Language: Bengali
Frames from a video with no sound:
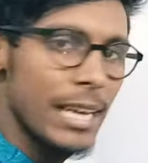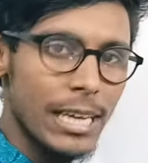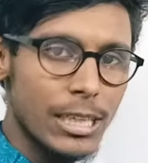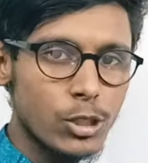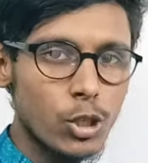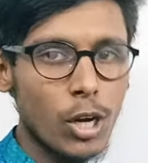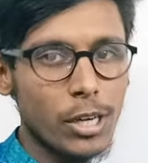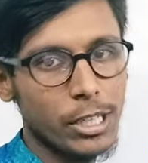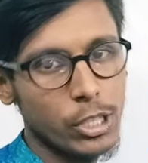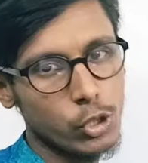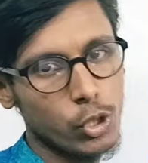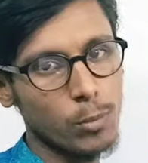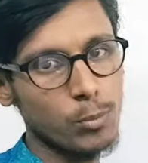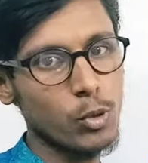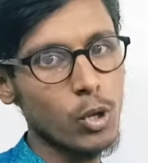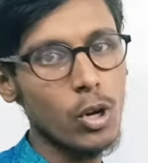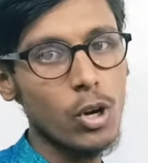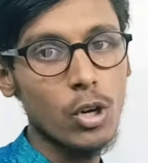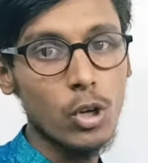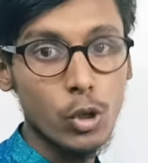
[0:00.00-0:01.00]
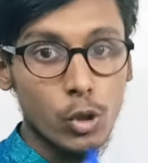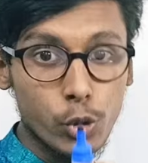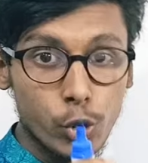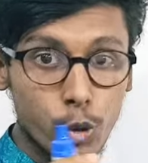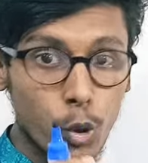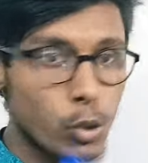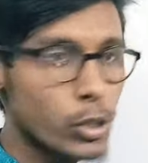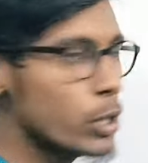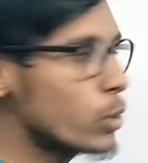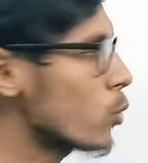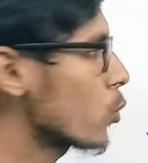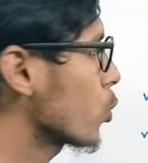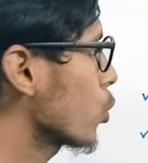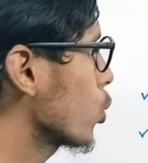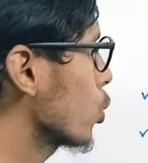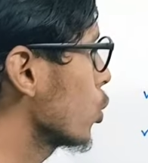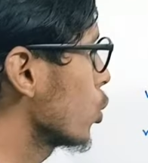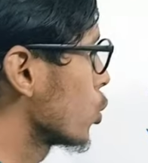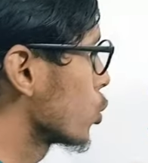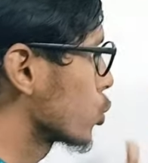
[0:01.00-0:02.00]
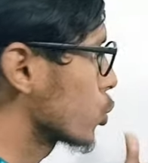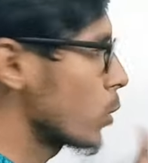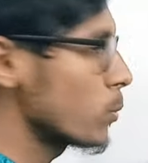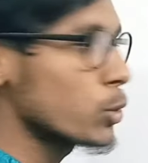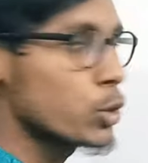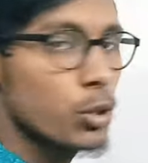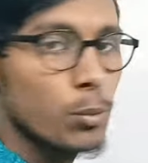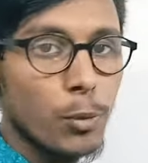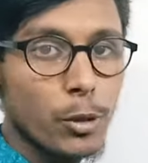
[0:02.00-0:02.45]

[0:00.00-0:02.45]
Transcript: এই ছয়টা শব্দ যদি কোনো সমস্ত